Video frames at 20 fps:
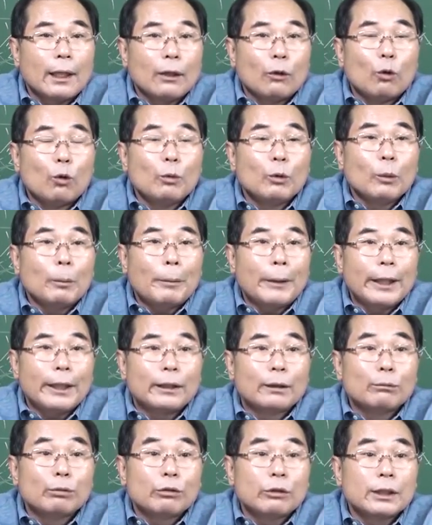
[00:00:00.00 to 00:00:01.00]

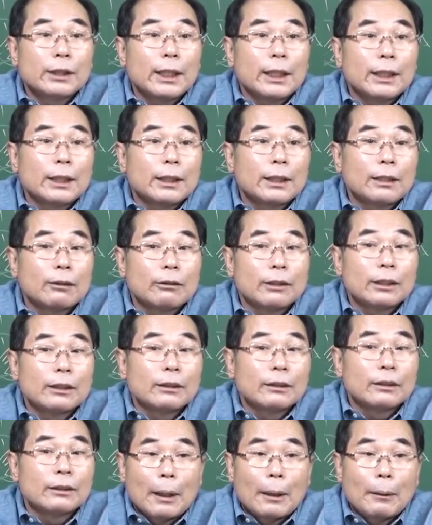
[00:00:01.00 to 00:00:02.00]
오묘파에는 무슨 상이 있다고
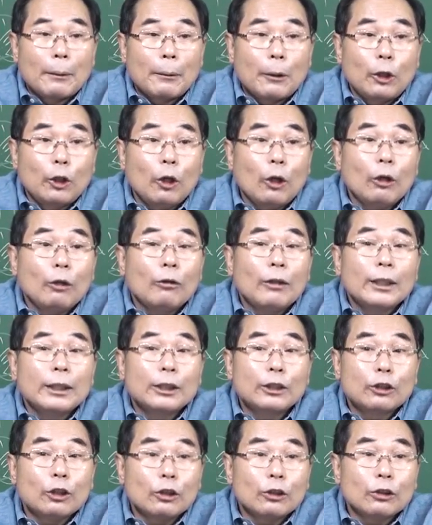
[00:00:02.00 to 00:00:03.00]
그랬어?
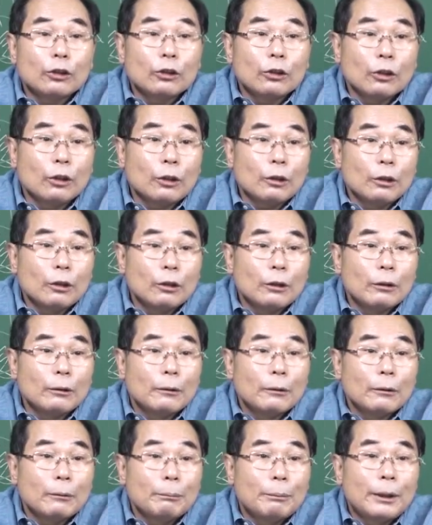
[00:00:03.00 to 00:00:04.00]
혈관이 터져서
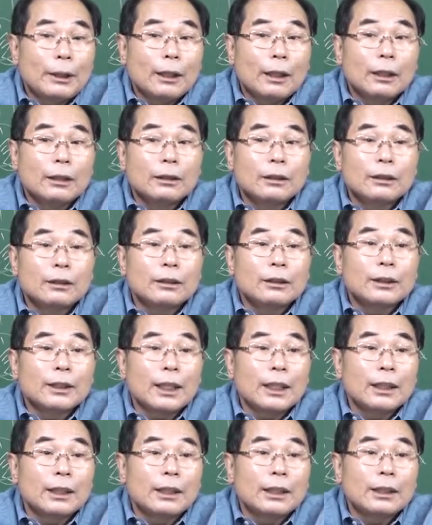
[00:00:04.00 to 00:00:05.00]
피가 흐르는
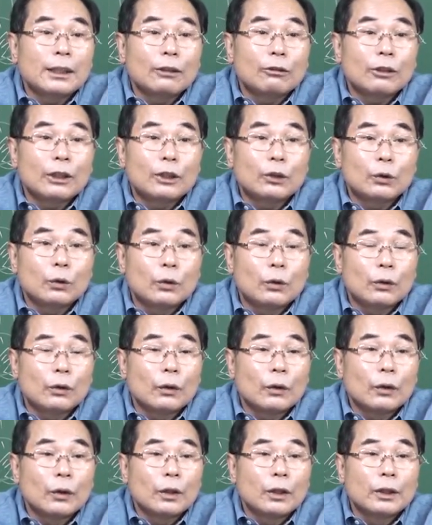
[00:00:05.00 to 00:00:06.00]
상이 있다고 그랬죠.
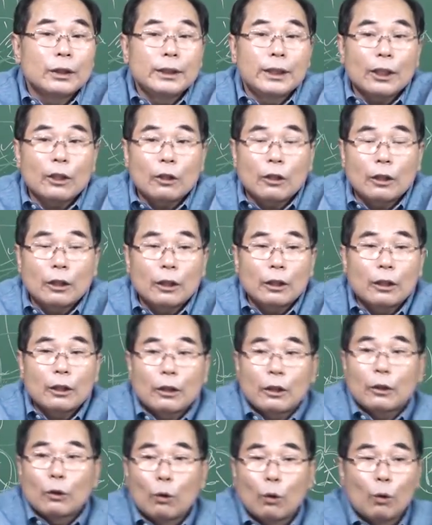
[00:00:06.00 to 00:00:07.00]
근데
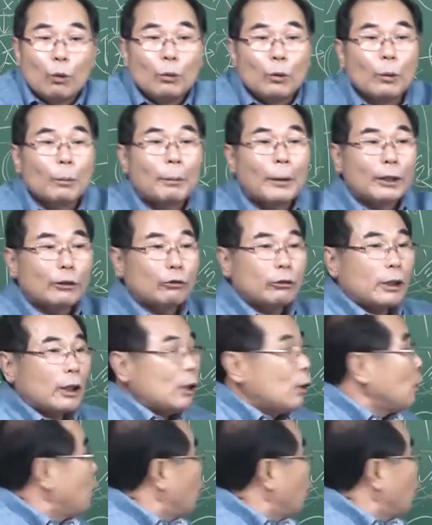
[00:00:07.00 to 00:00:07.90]
오묘파 중에